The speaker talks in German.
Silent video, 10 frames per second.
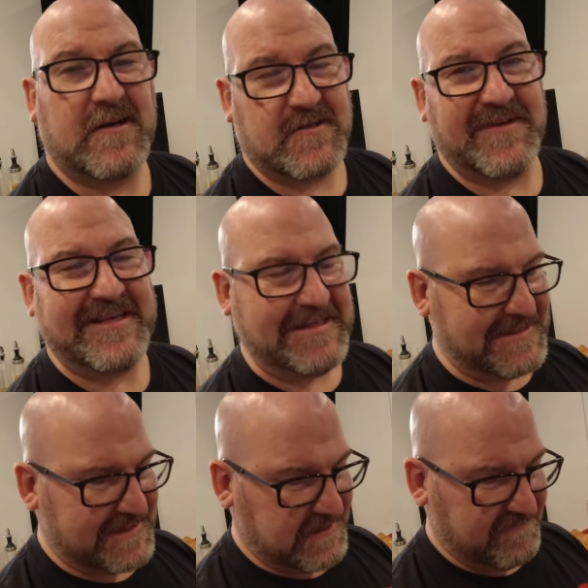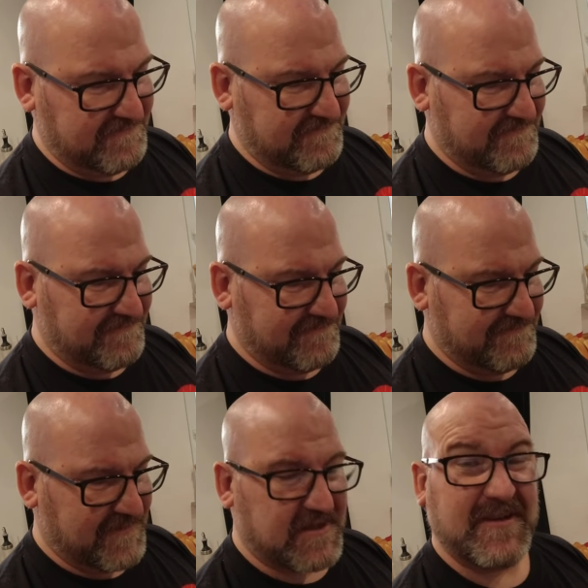Also wer die isst.
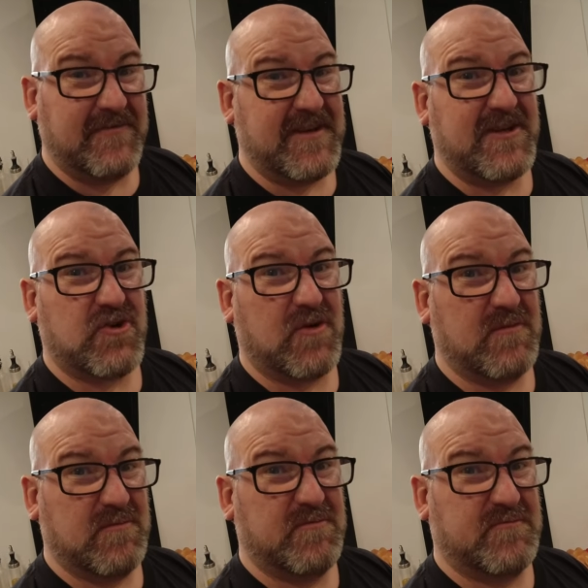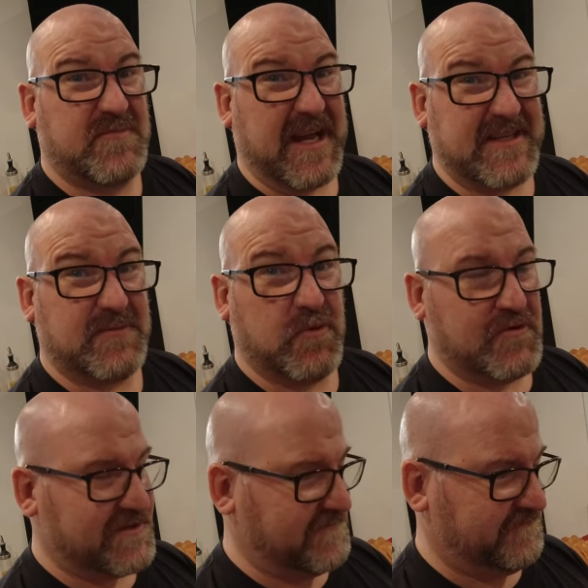Also ich finde die schon ganz
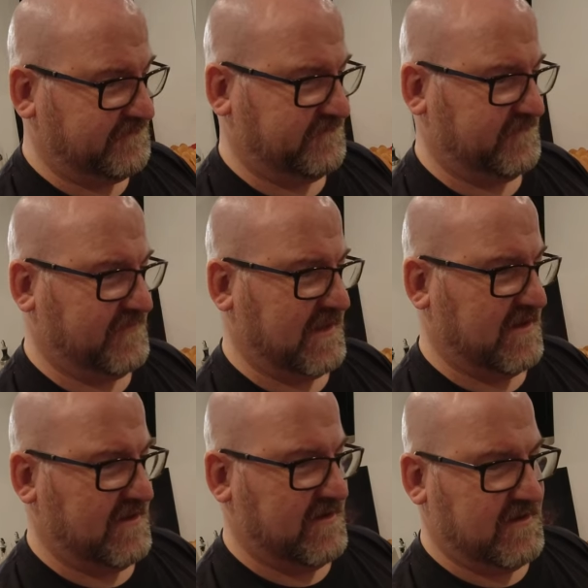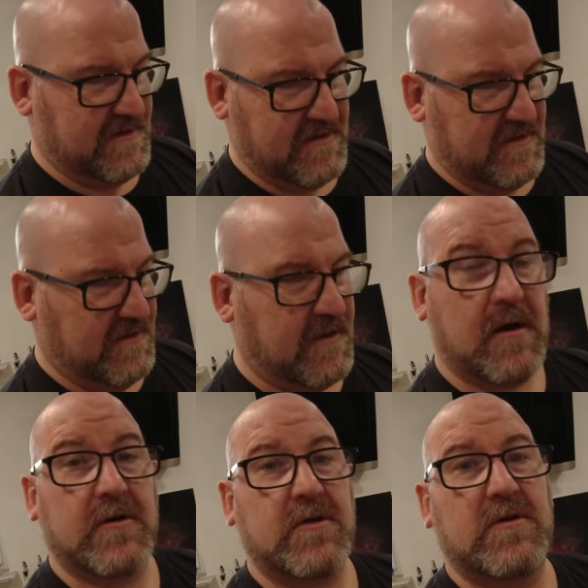böse.
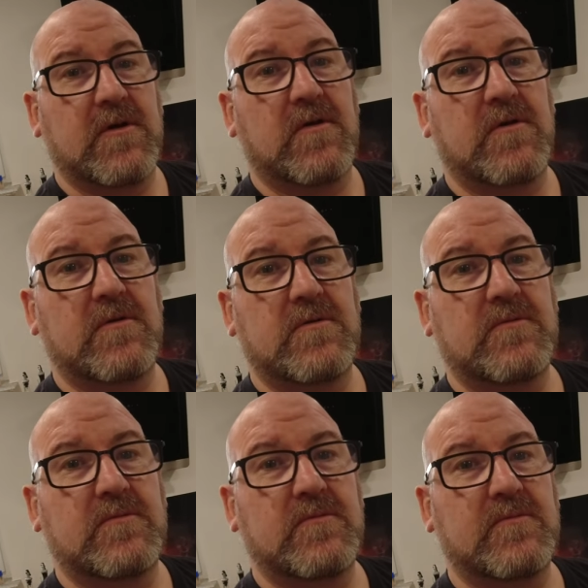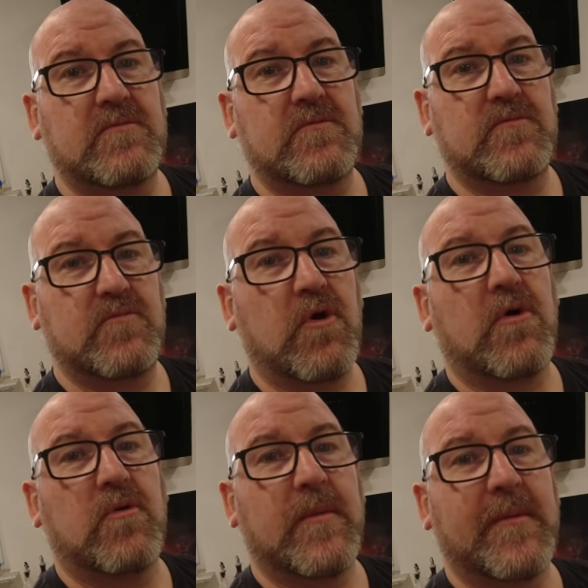Ja, ich äh,
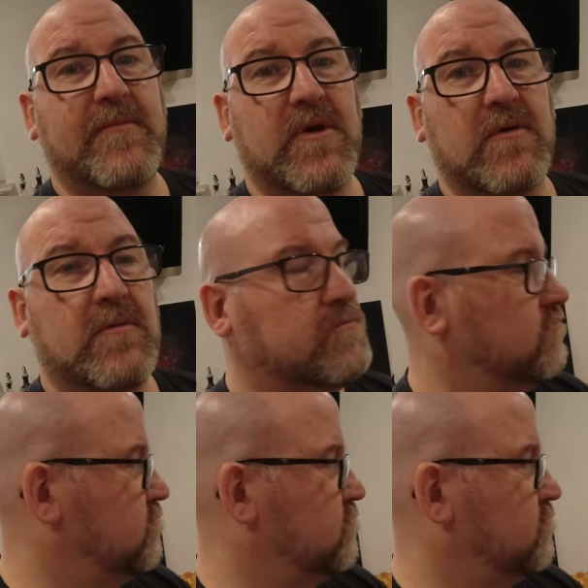ja, holen wir mal ein Bier, ne?